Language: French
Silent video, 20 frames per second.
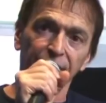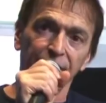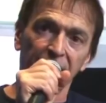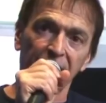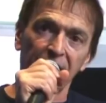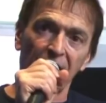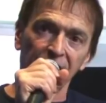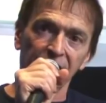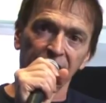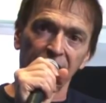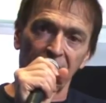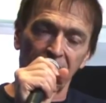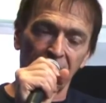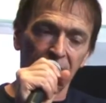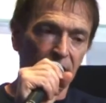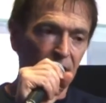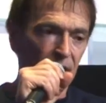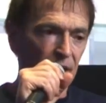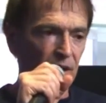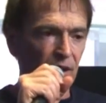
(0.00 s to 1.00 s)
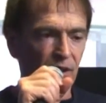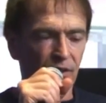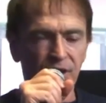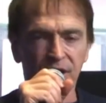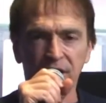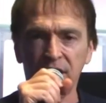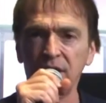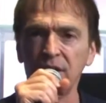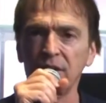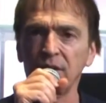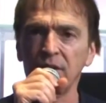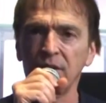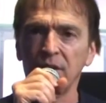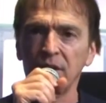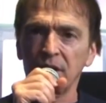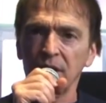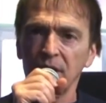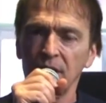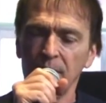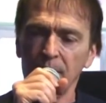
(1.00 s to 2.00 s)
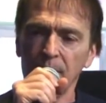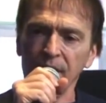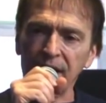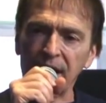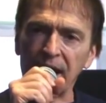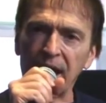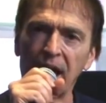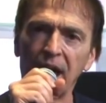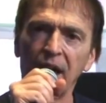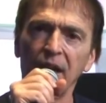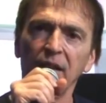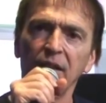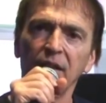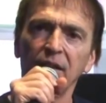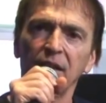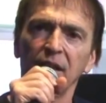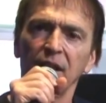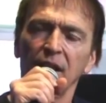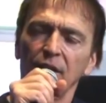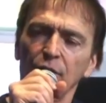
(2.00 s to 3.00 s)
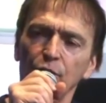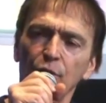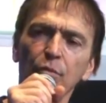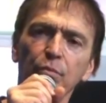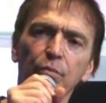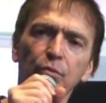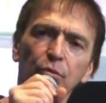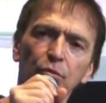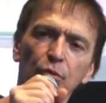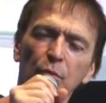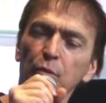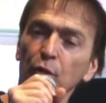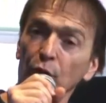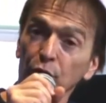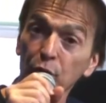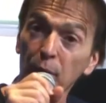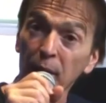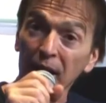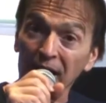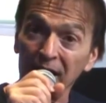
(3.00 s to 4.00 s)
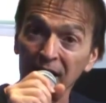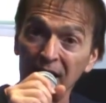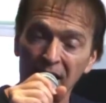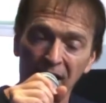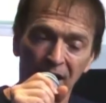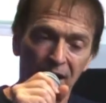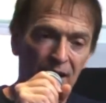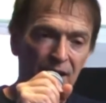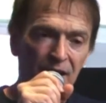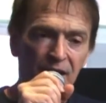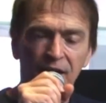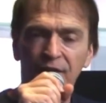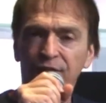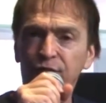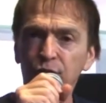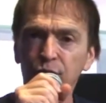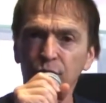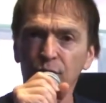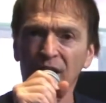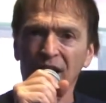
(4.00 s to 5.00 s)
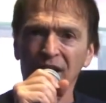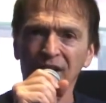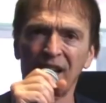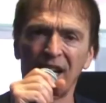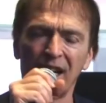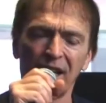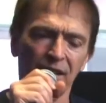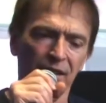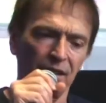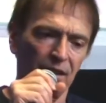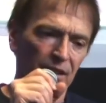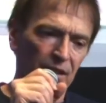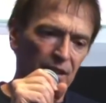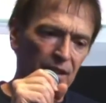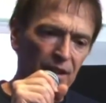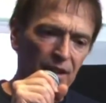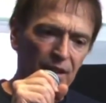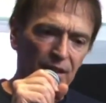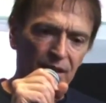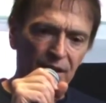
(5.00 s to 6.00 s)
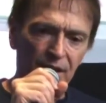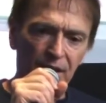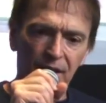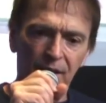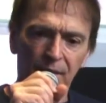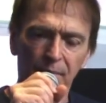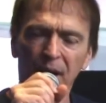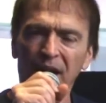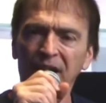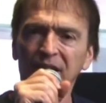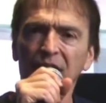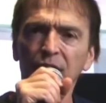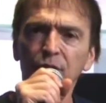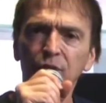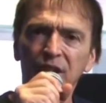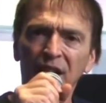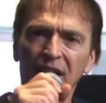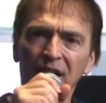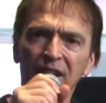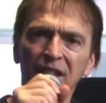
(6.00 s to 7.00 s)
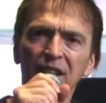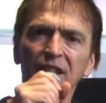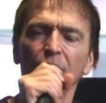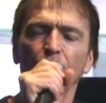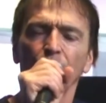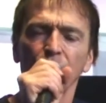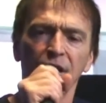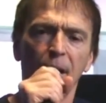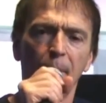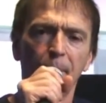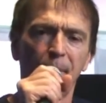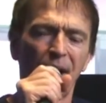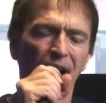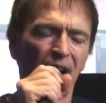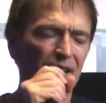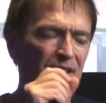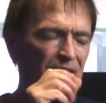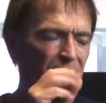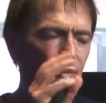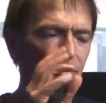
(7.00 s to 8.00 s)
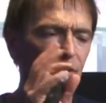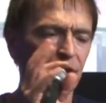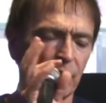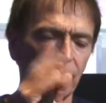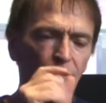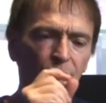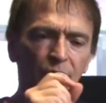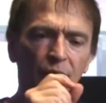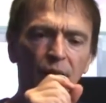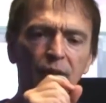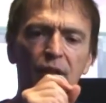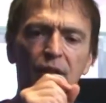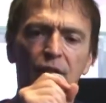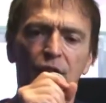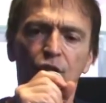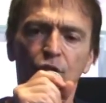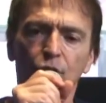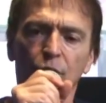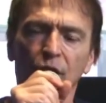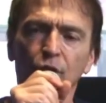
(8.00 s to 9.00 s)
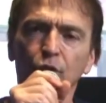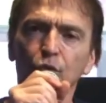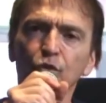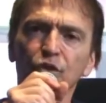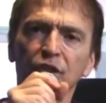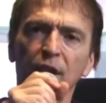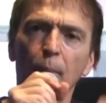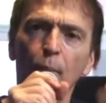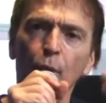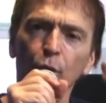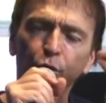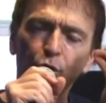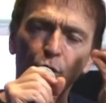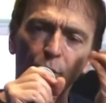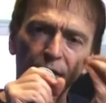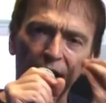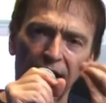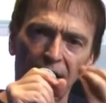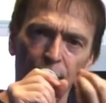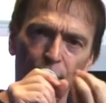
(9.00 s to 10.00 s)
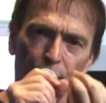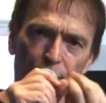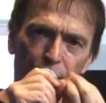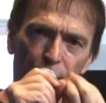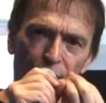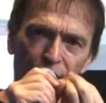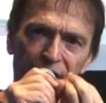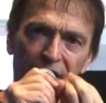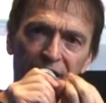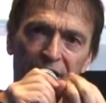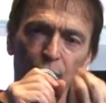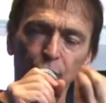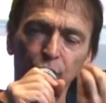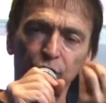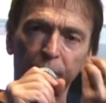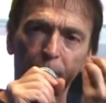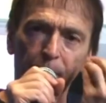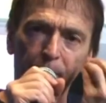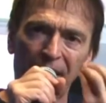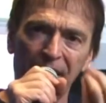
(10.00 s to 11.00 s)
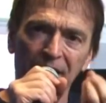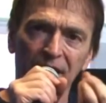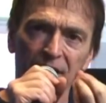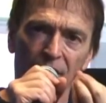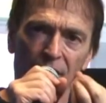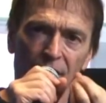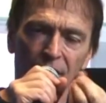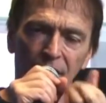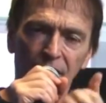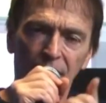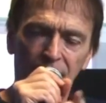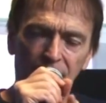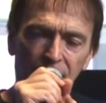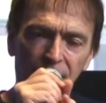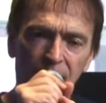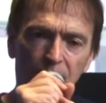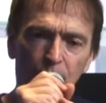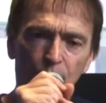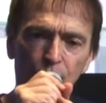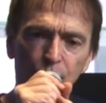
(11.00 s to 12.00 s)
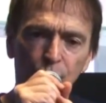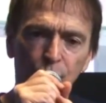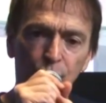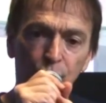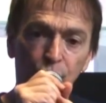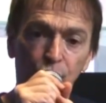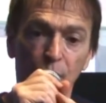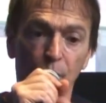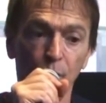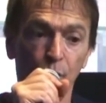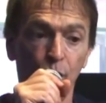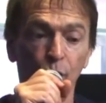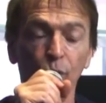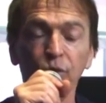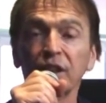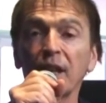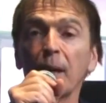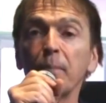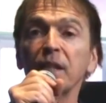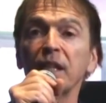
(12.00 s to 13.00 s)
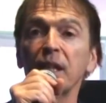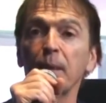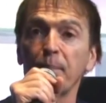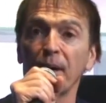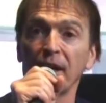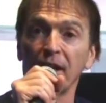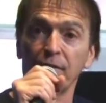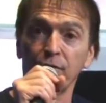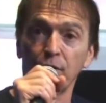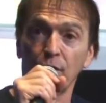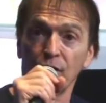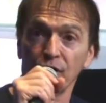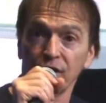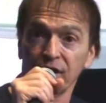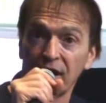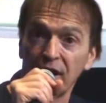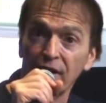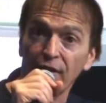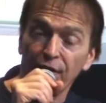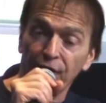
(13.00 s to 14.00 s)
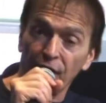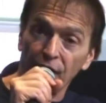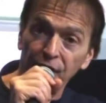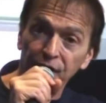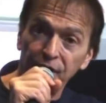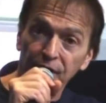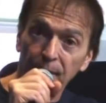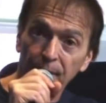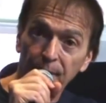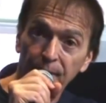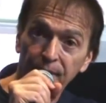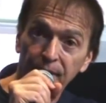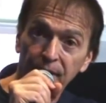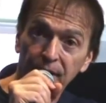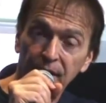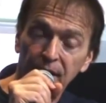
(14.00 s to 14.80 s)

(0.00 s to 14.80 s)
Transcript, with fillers: efficace. Hein. Gandhi, euh, Mandela, euh, le, mur de Berlin, les fous du Larzac, euh, Martin Luther King, Rosa Parks et autres et autres. Je crois que tout ça montre combien la non-violence est un outil pertinent dans un monde où nous sommes contaminés par la violence dès l'enfance